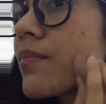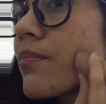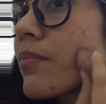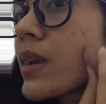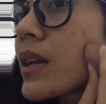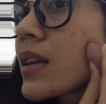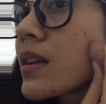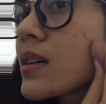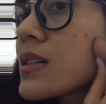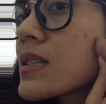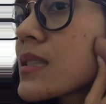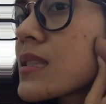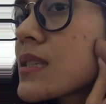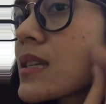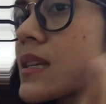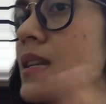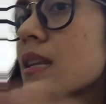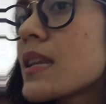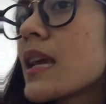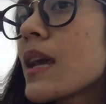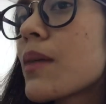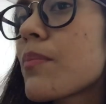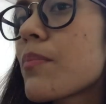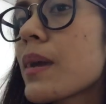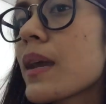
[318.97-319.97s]
มันก็จะ
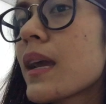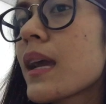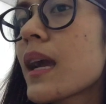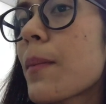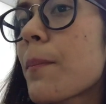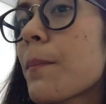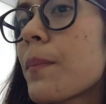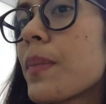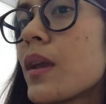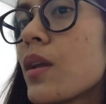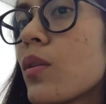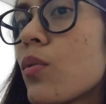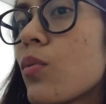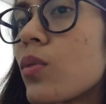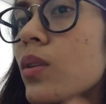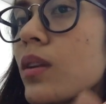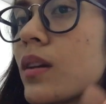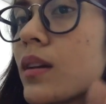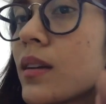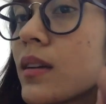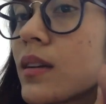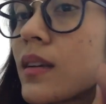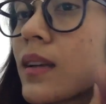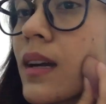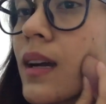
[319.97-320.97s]
เนียนไปกับผิวเล
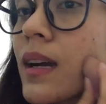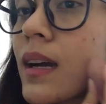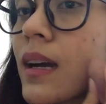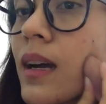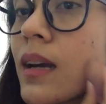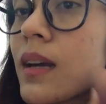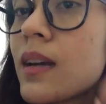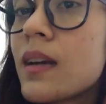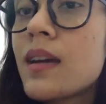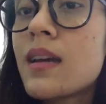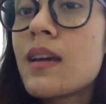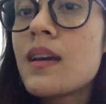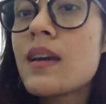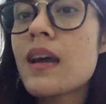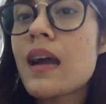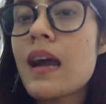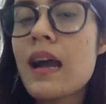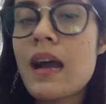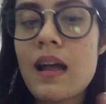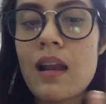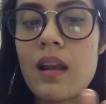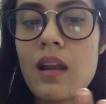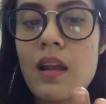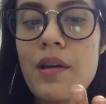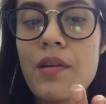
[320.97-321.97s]
ยนะคะ
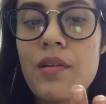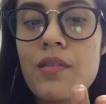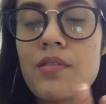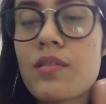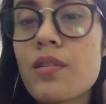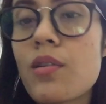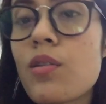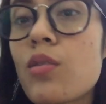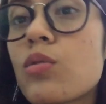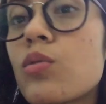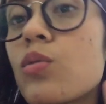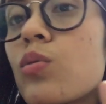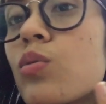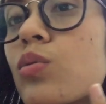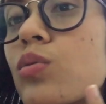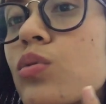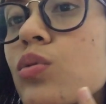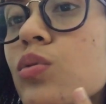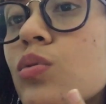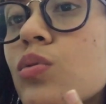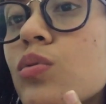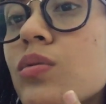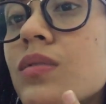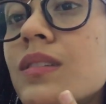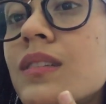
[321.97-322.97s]
อ่า เราเราลงต
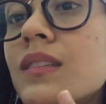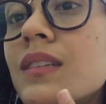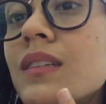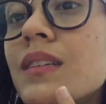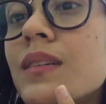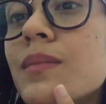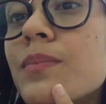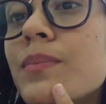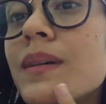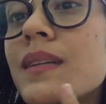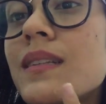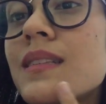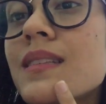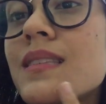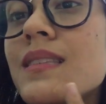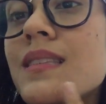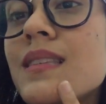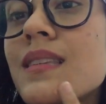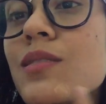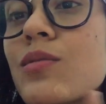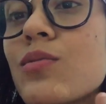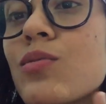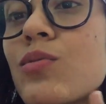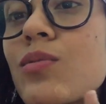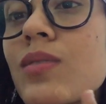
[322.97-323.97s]
รงที่เป็น
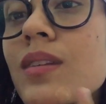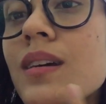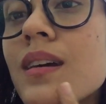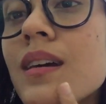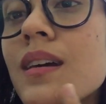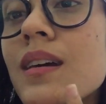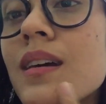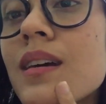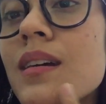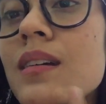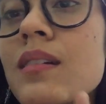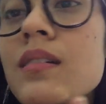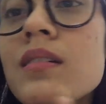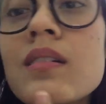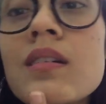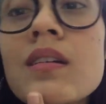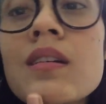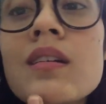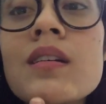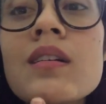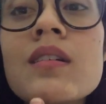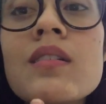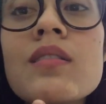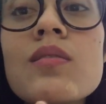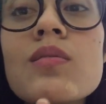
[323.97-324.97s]
สิวนะ
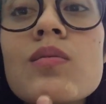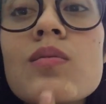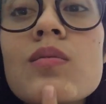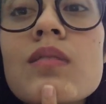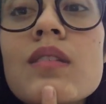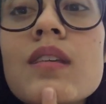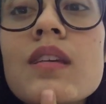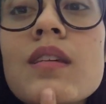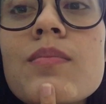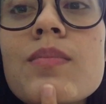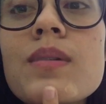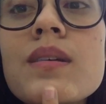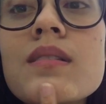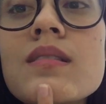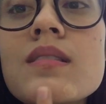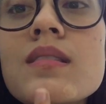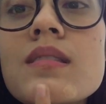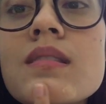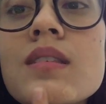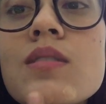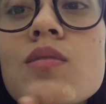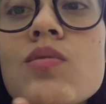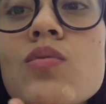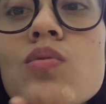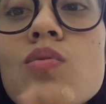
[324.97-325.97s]
ลงที่เป็น
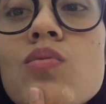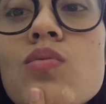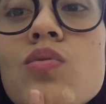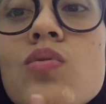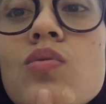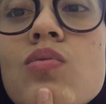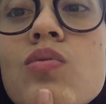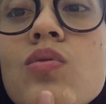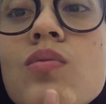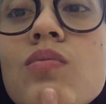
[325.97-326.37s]
สิวดู